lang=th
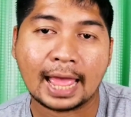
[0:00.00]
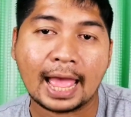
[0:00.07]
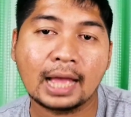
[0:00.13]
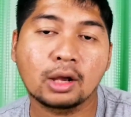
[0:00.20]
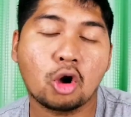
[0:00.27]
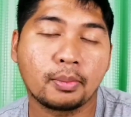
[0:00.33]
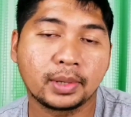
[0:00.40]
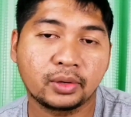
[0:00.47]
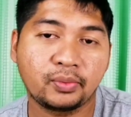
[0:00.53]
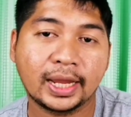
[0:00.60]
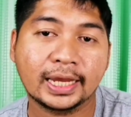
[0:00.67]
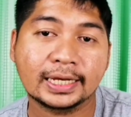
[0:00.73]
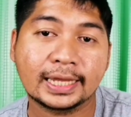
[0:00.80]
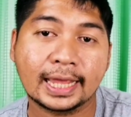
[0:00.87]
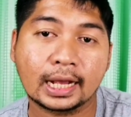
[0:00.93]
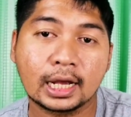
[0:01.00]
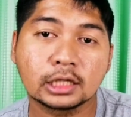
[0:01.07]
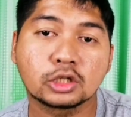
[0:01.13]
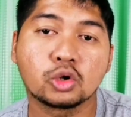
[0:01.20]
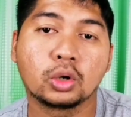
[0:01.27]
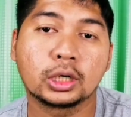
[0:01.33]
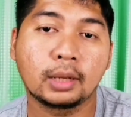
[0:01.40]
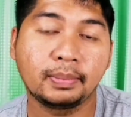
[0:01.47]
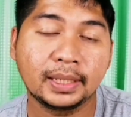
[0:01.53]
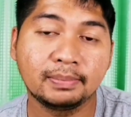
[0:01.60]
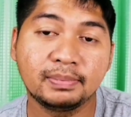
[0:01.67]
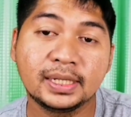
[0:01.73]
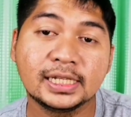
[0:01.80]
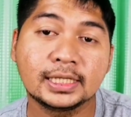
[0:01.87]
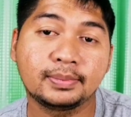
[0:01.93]
ทางเกาะมิดเวย์เนี่ยก็ส่งเครื่องบิน
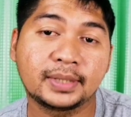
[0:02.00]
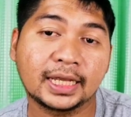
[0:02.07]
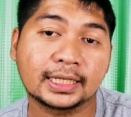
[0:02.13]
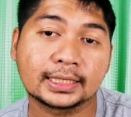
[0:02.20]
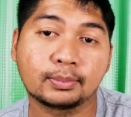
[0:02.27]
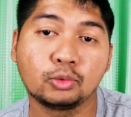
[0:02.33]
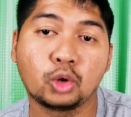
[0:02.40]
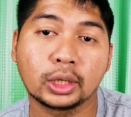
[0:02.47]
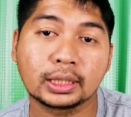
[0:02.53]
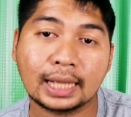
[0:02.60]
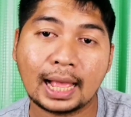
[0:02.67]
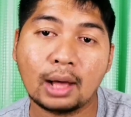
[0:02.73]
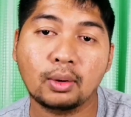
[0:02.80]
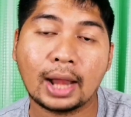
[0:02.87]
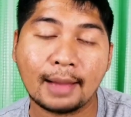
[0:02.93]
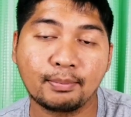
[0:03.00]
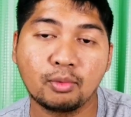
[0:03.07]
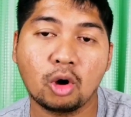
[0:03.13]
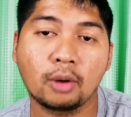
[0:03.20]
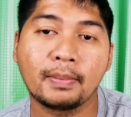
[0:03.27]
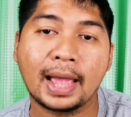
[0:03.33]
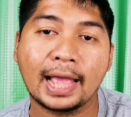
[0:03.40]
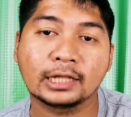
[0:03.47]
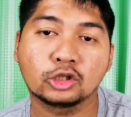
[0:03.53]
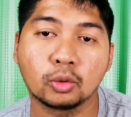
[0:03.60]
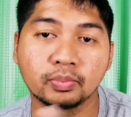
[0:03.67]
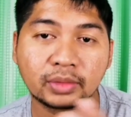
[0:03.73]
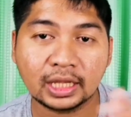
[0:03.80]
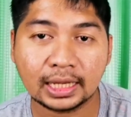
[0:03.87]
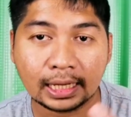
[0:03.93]
บี สิบเจ็ด จำนวนเก้าลำออกมาโจ
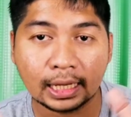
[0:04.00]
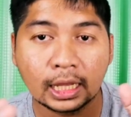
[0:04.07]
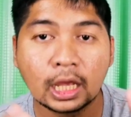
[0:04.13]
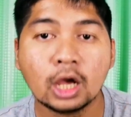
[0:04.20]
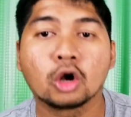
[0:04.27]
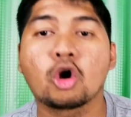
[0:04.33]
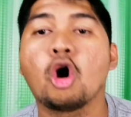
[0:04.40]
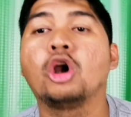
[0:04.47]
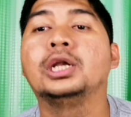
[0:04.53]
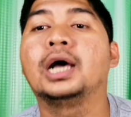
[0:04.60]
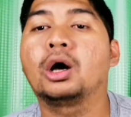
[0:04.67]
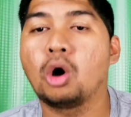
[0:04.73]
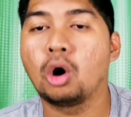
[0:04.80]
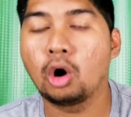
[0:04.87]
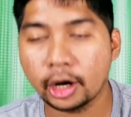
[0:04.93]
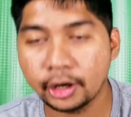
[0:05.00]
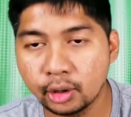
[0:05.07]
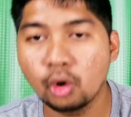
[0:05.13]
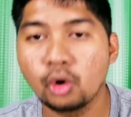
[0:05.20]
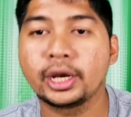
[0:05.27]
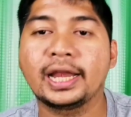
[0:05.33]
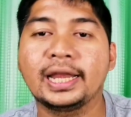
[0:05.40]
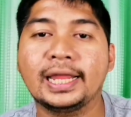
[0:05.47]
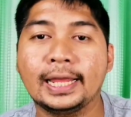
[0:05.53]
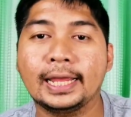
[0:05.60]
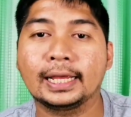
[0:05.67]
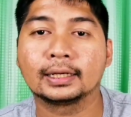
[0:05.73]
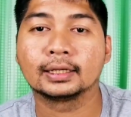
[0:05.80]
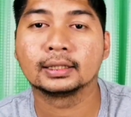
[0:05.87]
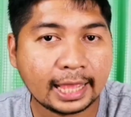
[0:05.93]
มตีกองเรือของคอนโดนั่นเอ
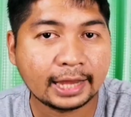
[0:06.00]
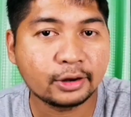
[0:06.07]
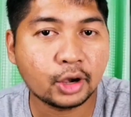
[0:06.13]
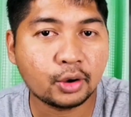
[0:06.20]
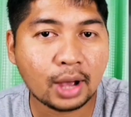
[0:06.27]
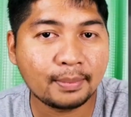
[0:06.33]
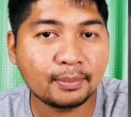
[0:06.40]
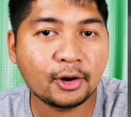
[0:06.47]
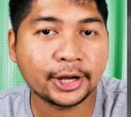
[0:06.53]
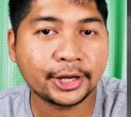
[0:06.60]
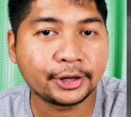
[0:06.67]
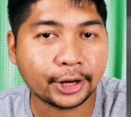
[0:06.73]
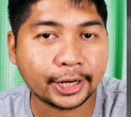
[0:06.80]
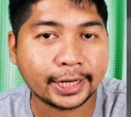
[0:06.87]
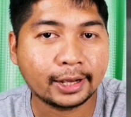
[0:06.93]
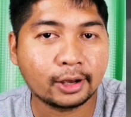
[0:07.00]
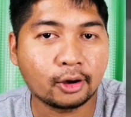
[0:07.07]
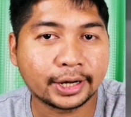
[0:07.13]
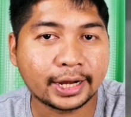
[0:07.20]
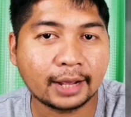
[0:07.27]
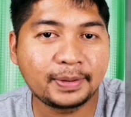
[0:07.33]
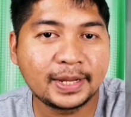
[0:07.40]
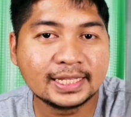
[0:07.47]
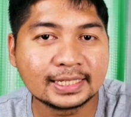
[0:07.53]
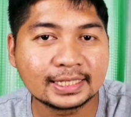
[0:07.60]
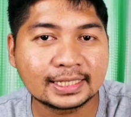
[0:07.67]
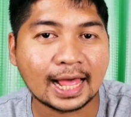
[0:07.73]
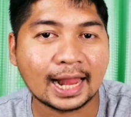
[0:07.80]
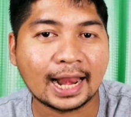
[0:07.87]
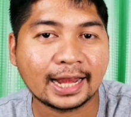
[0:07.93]
งแต่ด้วยความอ่อนด้อยของนักบิน
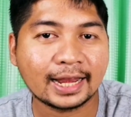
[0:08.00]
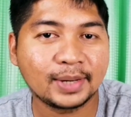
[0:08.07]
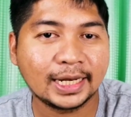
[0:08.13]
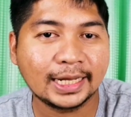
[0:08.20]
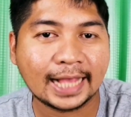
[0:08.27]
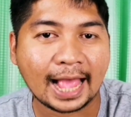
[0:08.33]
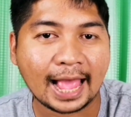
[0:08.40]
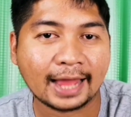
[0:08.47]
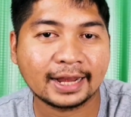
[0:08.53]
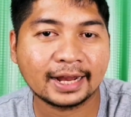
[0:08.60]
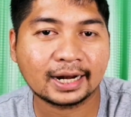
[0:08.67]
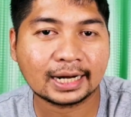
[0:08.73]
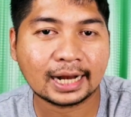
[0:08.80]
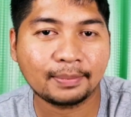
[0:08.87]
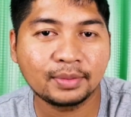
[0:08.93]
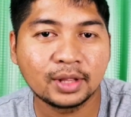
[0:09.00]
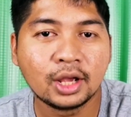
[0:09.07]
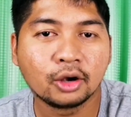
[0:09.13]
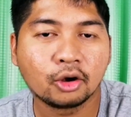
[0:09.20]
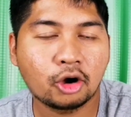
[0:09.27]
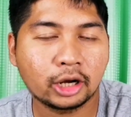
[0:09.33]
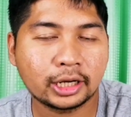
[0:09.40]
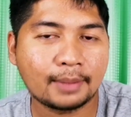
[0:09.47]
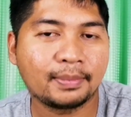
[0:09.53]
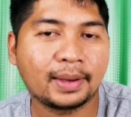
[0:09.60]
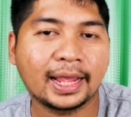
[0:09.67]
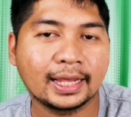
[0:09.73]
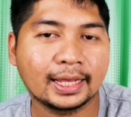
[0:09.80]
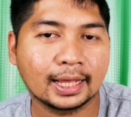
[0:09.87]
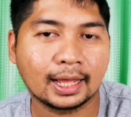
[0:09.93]
สหรัฐอเมริกานะครับก็
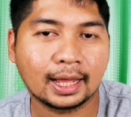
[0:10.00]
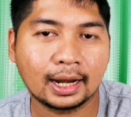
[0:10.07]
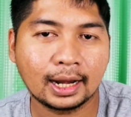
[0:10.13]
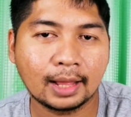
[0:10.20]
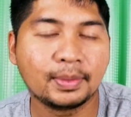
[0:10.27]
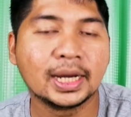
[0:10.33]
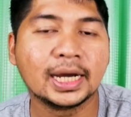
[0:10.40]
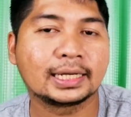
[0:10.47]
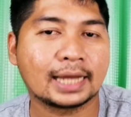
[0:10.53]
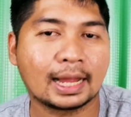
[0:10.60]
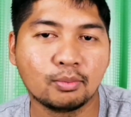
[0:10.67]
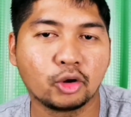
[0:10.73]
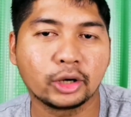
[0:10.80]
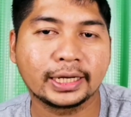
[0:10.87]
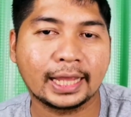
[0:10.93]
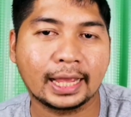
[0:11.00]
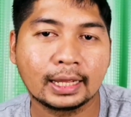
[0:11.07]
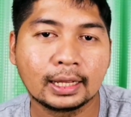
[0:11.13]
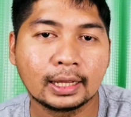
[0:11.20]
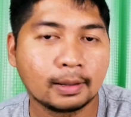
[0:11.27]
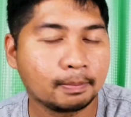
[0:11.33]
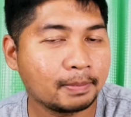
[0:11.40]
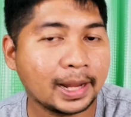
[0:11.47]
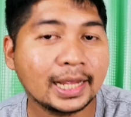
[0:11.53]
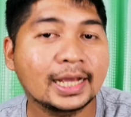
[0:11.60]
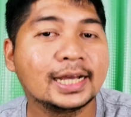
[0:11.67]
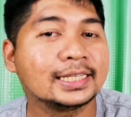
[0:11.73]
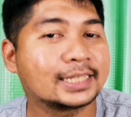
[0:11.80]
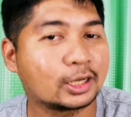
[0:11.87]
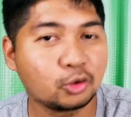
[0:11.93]
ทำให้ระเบิดทั้งหมดเนี่ยไม่
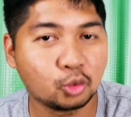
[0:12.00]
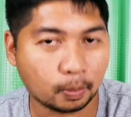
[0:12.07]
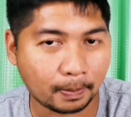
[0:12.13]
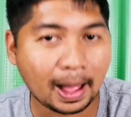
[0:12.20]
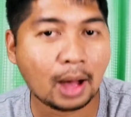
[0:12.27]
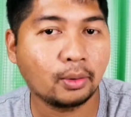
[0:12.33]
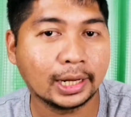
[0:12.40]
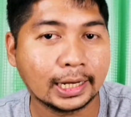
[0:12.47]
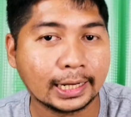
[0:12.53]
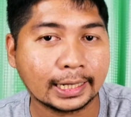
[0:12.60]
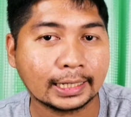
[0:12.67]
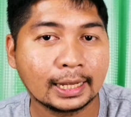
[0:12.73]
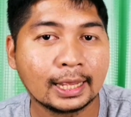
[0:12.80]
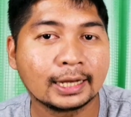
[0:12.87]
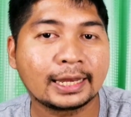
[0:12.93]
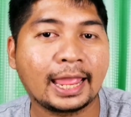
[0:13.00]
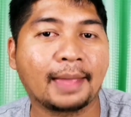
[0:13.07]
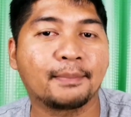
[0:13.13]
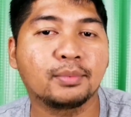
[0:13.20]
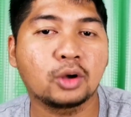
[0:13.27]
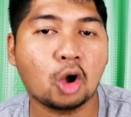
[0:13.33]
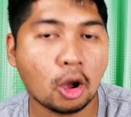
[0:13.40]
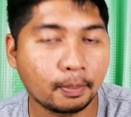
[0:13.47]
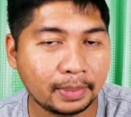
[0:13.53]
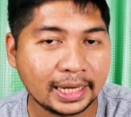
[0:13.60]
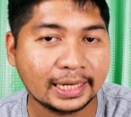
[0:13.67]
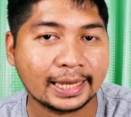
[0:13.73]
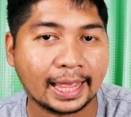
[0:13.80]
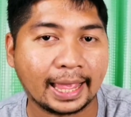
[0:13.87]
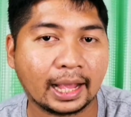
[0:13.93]
เคยจะถูกเป้าเลยแถมกอง
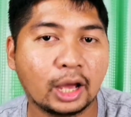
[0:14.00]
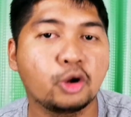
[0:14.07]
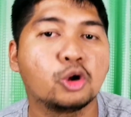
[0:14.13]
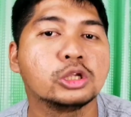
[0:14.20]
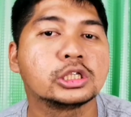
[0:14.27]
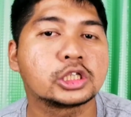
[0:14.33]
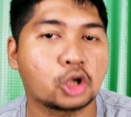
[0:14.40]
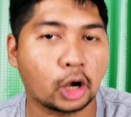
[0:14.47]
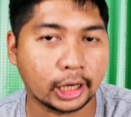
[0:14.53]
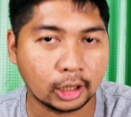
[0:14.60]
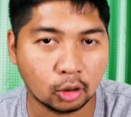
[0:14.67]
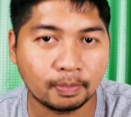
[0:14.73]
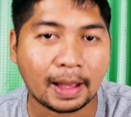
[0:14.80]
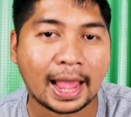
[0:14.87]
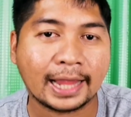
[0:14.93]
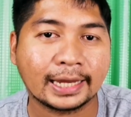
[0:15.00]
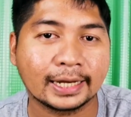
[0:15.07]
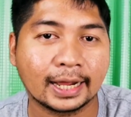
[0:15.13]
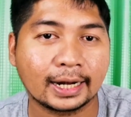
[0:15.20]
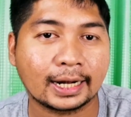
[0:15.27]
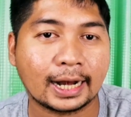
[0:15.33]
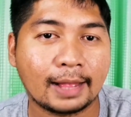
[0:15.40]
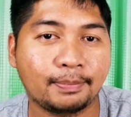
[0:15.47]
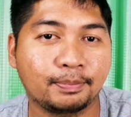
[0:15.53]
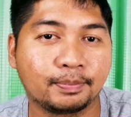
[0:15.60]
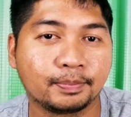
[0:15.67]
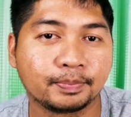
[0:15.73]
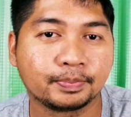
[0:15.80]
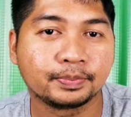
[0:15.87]
บินเนี่ยก็โดนสอยลงไปนะครับ